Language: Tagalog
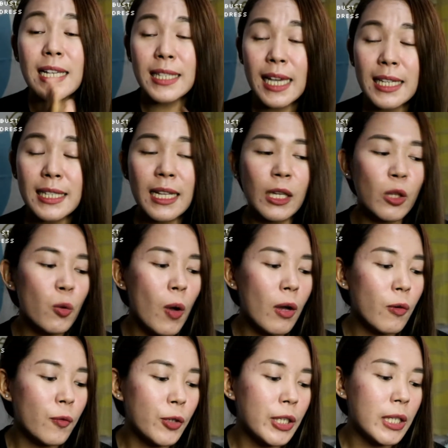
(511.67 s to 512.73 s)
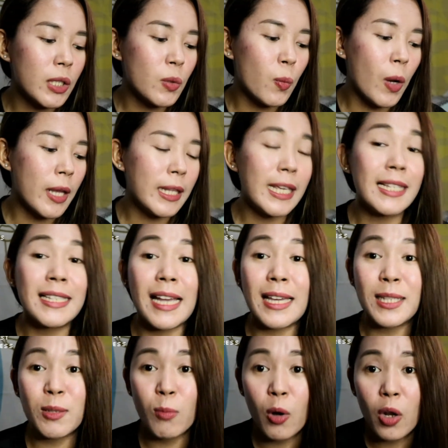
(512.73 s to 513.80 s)
ang size na kinuha ko for this one is
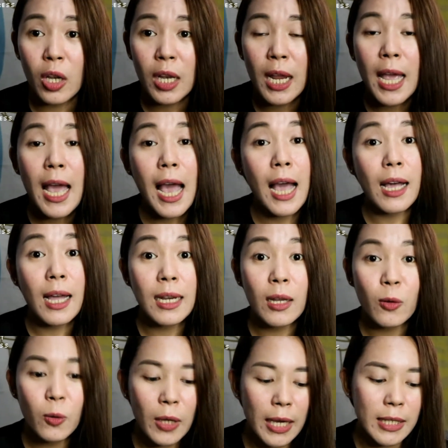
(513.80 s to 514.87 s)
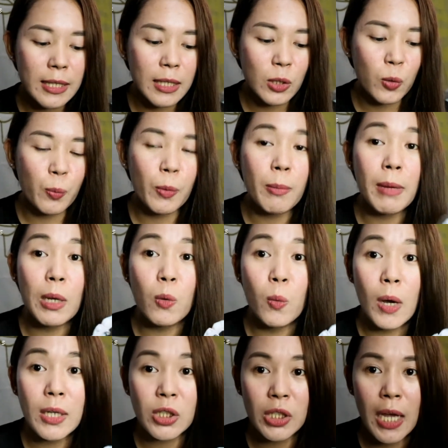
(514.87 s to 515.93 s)
size small. Akala ko guys na super
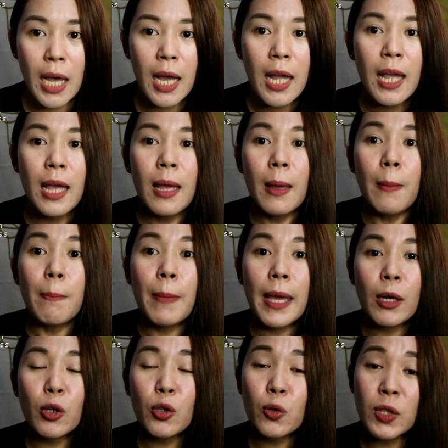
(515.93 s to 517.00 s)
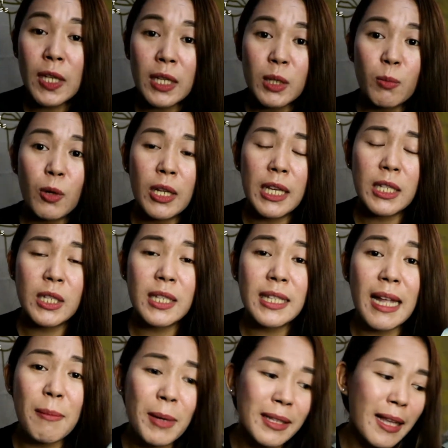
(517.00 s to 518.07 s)
maluwang siya. Pero yung size small is
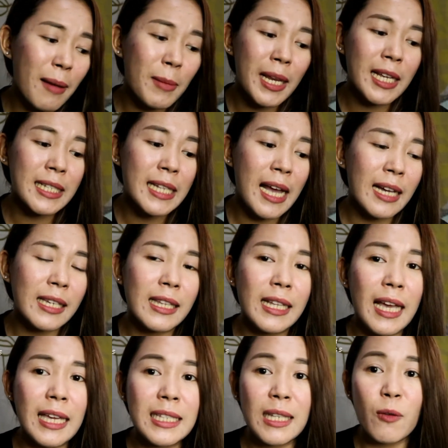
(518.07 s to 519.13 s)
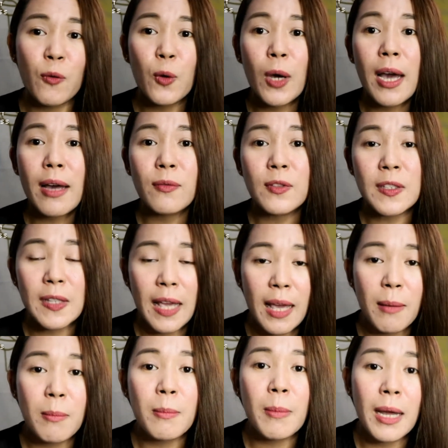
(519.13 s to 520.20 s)
tamang-tama lang sa akin guys. If you have
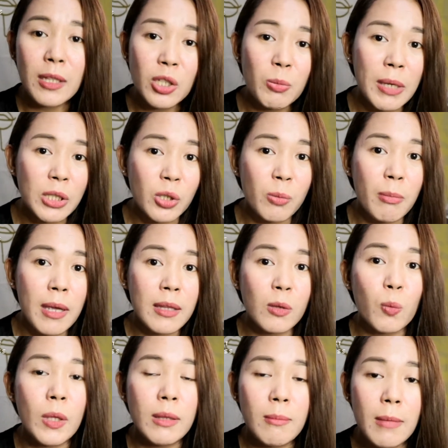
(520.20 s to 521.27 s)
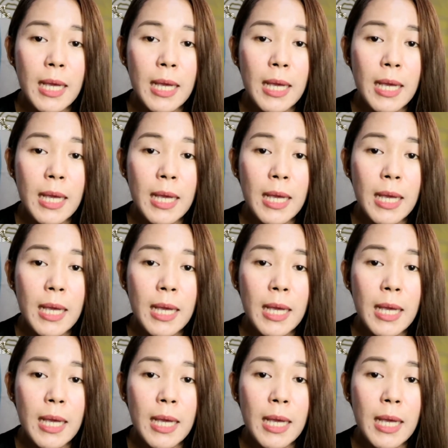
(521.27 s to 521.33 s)
same body measurement with